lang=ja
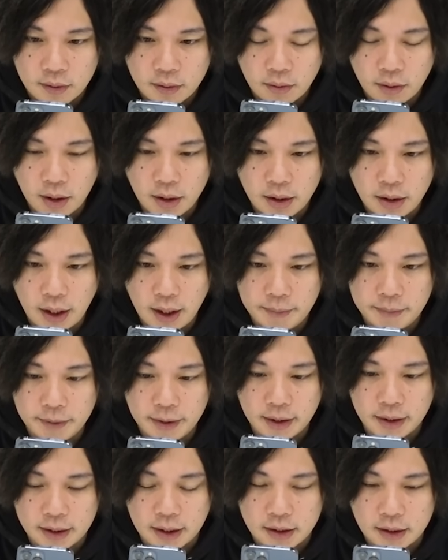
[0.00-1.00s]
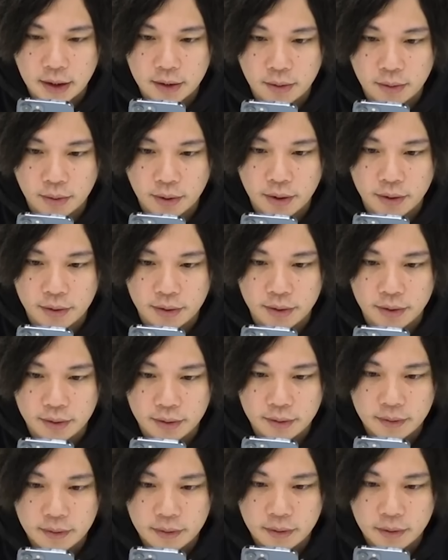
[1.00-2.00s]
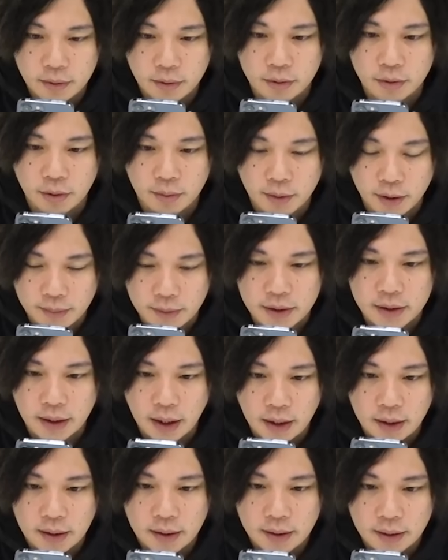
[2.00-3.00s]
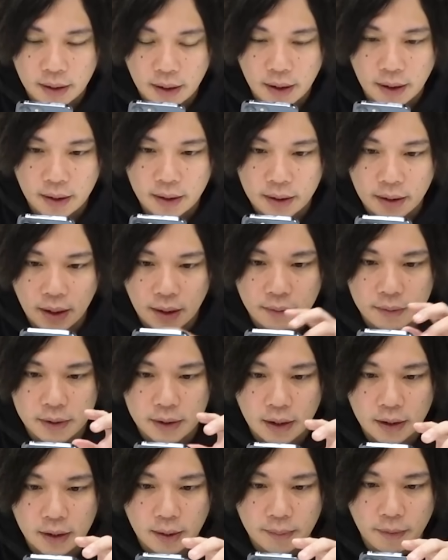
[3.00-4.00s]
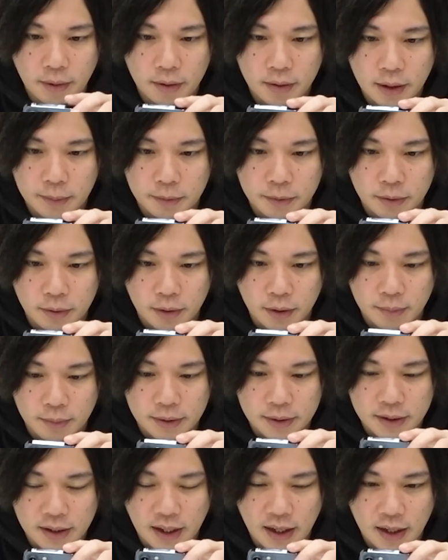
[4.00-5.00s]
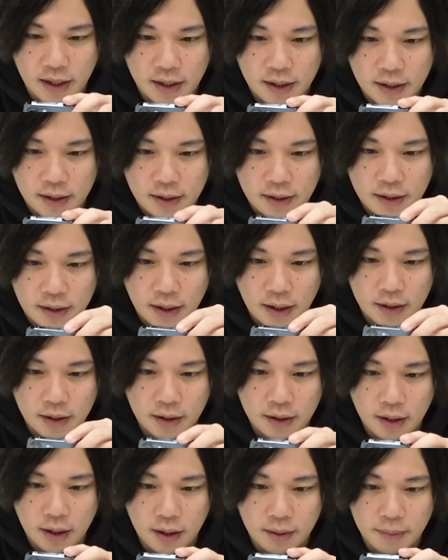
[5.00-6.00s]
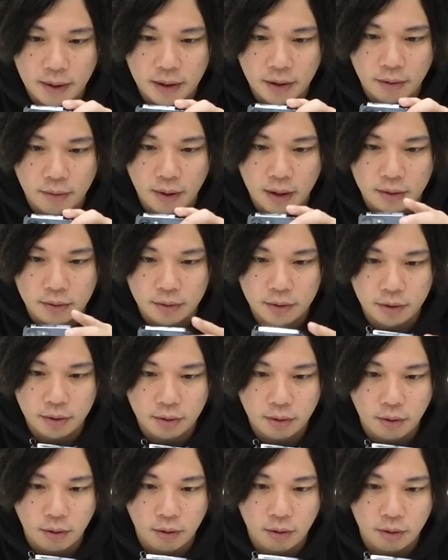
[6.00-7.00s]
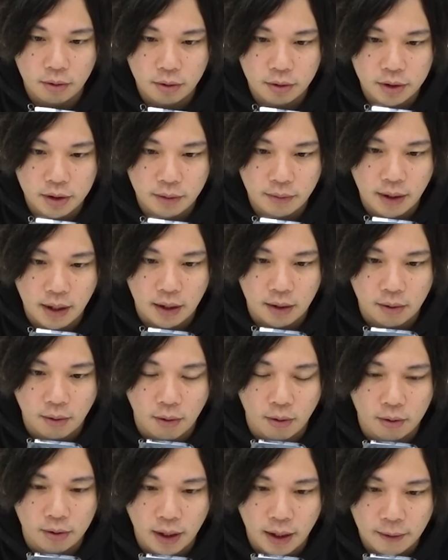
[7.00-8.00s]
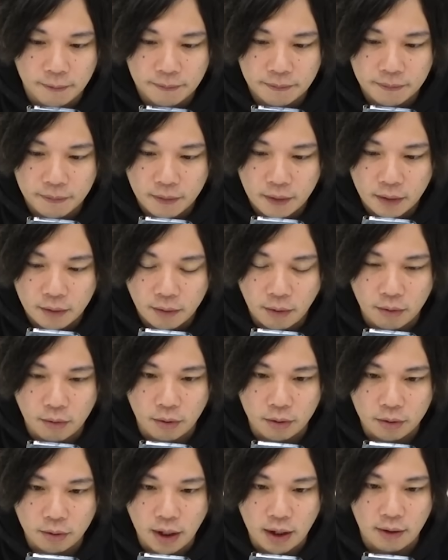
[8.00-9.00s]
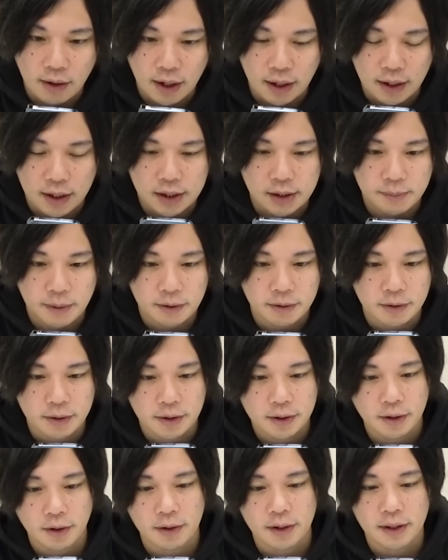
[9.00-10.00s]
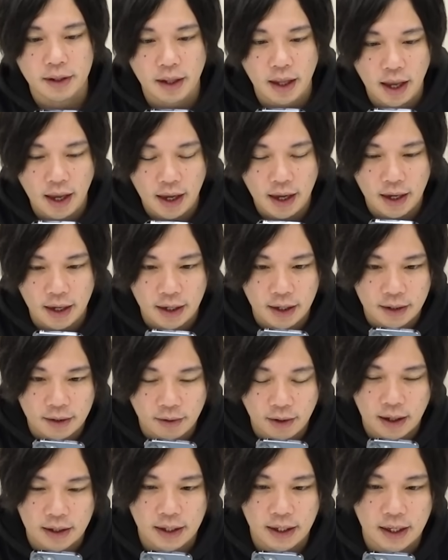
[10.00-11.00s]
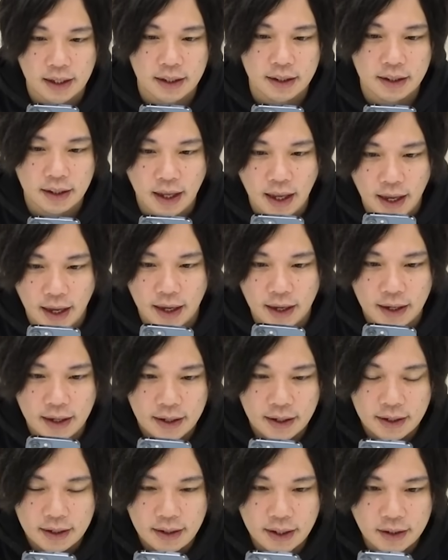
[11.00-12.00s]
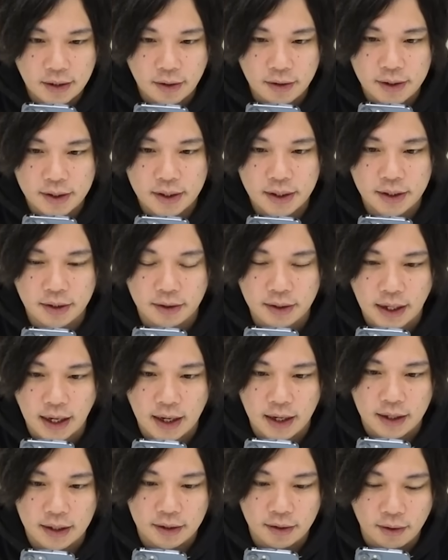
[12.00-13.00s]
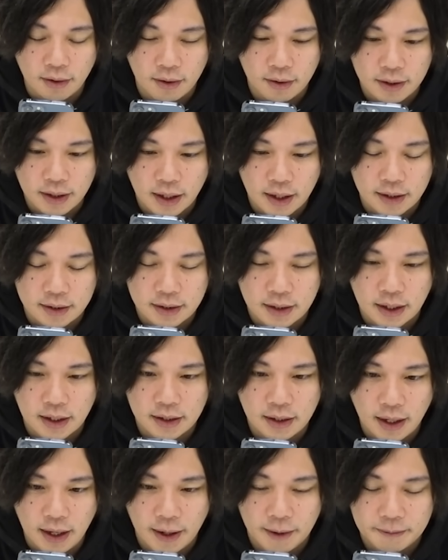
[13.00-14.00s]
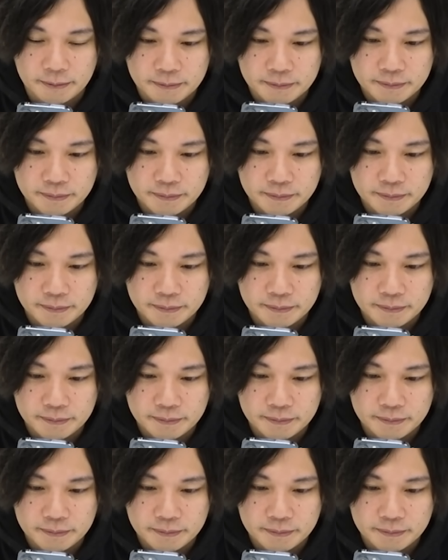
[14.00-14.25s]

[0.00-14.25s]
これは2体分なんでさすがに届き届くと思いますね、はい、回復されても多分届きますね、はい、だからまあ要は運用の方法としてはこうね本本とかをあらかじめ打っといてとかでやってでその次のターンのキャラクターで